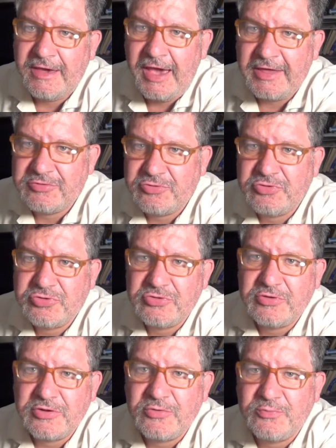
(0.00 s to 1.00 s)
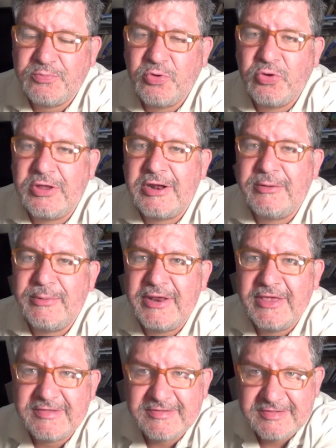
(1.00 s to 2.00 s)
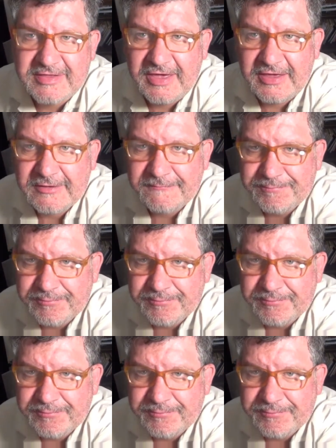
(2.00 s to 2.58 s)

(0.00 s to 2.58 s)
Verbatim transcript: A eso es eh, un poco de reverencia.